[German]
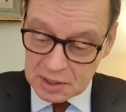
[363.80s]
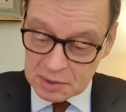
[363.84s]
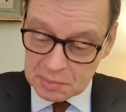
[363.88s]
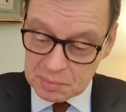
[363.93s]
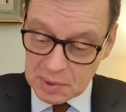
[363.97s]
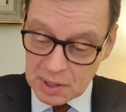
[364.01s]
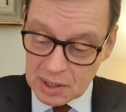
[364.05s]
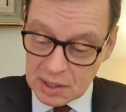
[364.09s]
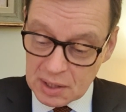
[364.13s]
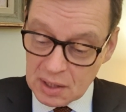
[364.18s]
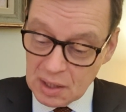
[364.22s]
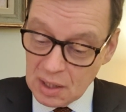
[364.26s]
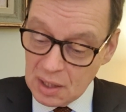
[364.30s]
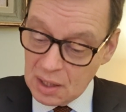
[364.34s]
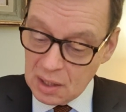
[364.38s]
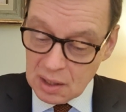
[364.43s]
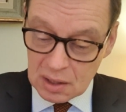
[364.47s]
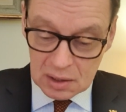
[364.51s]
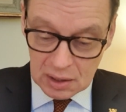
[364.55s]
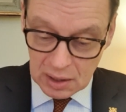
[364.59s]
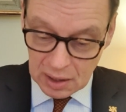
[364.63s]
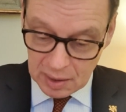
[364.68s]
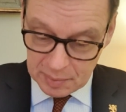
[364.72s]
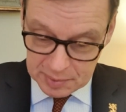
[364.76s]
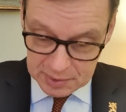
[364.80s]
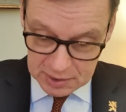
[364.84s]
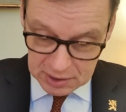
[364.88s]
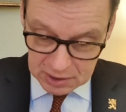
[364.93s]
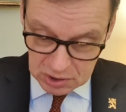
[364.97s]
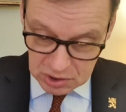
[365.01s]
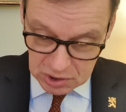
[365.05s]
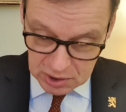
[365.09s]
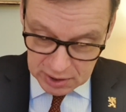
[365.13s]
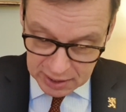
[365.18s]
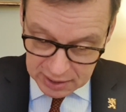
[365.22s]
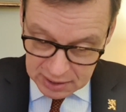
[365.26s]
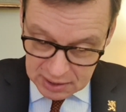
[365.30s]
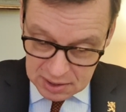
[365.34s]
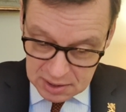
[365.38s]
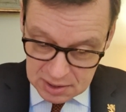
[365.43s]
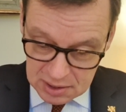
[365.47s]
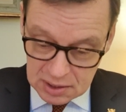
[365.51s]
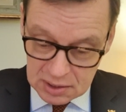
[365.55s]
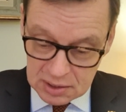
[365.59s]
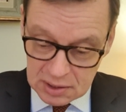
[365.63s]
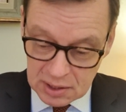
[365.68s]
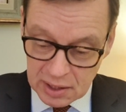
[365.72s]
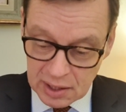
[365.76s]
ich mir, ich habe nichts
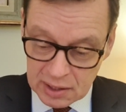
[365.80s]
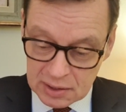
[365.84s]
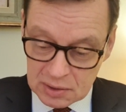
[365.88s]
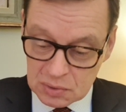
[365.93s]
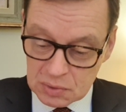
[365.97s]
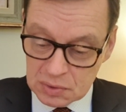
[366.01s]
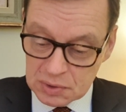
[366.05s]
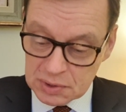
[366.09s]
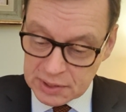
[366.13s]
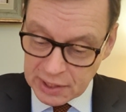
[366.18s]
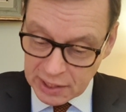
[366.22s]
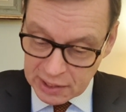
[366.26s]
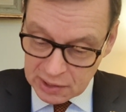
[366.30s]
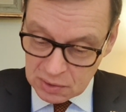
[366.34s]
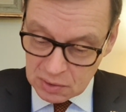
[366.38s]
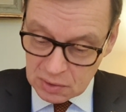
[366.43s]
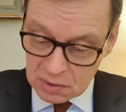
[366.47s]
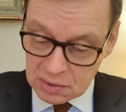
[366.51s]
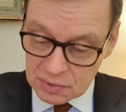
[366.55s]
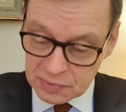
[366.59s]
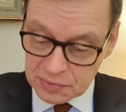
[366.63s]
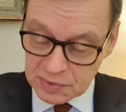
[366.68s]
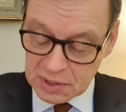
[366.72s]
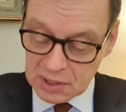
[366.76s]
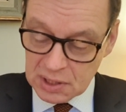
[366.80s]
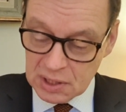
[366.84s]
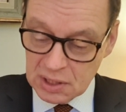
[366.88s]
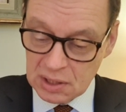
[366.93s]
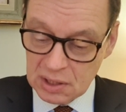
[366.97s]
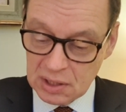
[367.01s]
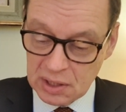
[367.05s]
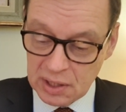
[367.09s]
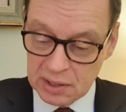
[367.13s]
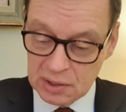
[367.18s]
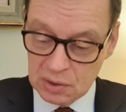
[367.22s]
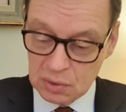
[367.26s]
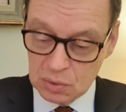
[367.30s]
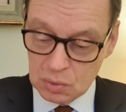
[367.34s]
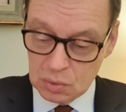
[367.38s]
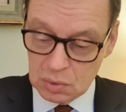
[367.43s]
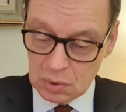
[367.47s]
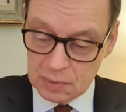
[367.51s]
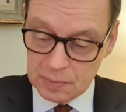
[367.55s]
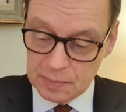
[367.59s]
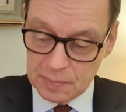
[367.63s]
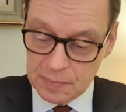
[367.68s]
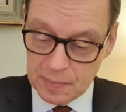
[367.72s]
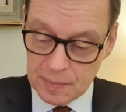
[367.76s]
Schlechtes getan und dennoch finde ich keine
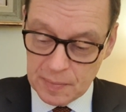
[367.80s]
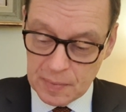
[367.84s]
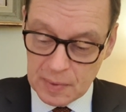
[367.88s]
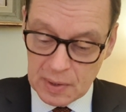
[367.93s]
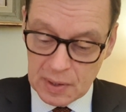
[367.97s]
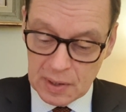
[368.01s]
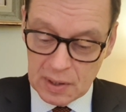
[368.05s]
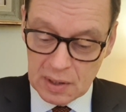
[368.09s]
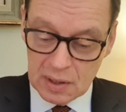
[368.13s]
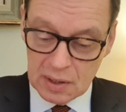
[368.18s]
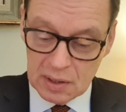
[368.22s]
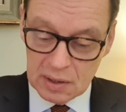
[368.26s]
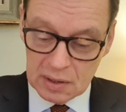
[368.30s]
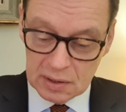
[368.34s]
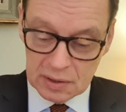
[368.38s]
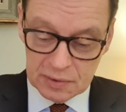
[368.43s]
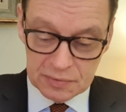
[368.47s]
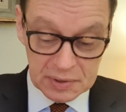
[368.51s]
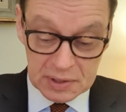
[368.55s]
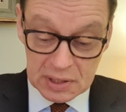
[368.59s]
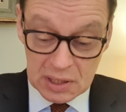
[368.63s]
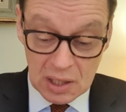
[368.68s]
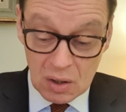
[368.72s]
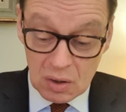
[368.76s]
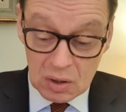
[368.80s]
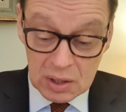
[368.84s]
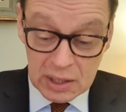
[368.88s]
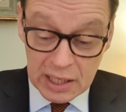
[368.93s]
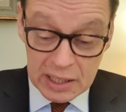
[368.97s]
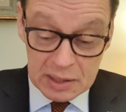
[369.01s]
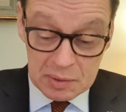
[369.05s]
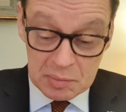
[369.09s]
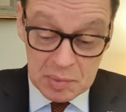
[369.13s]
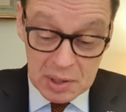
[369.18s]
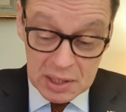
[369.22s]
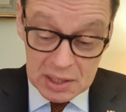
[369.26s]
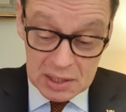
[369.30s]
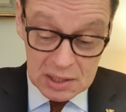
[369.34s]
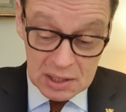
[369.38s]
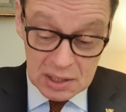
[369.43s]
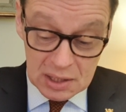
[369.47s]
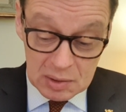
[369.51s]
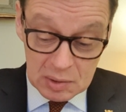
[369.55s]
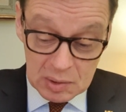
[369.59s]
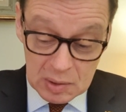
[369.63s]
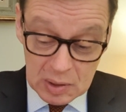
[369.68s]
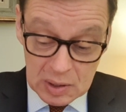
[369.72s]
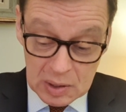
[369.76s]
Ruhe. Ich finde auch kein
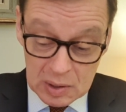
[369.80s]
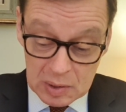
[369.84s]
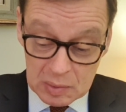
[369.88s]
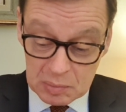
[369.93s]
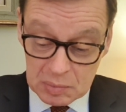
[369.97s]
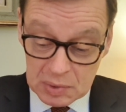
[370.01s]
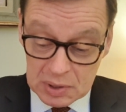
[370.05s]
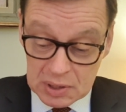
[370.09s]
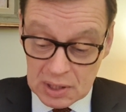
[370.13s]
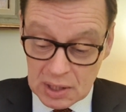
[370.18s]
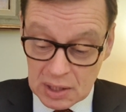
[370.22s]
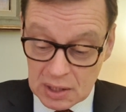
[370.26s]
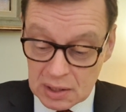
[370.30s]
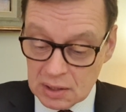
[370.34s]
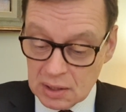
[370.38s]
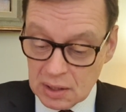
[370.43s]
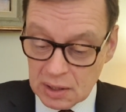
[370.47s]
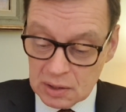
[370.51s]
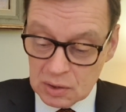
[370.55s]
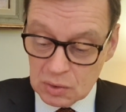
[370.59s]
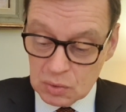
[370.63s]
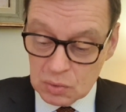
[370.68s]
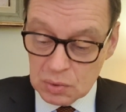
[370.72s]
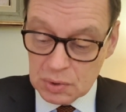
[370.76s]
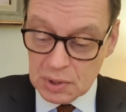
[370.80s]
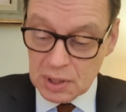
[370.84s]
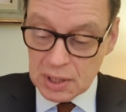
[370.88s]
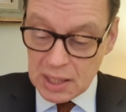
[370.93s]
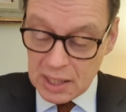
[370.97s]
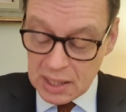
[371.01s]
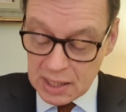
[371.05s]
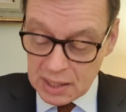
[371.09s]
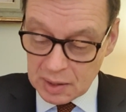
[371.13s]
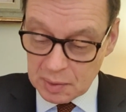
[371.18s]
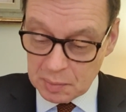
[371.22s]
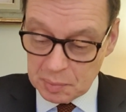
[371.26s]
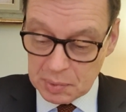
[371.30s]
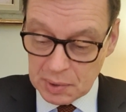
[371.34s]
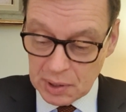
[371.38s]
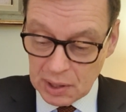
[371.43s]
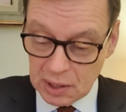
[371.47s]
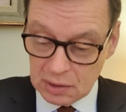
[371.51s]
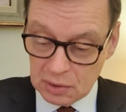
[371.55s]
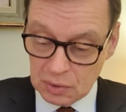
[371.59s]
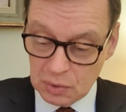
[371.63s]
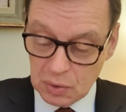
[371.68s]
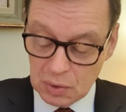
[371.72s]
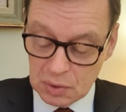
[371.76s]
Mädchen, mit der ich eine gute Ehe
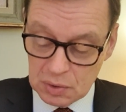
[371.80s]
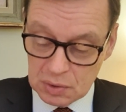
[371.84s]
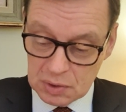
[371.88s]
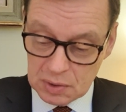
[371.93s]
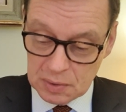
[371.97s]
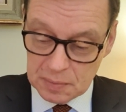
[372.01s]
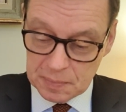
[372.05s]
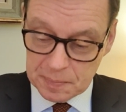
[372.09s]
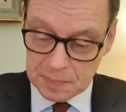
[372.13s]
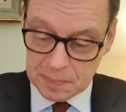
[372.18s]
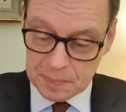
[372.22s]
planen könnte.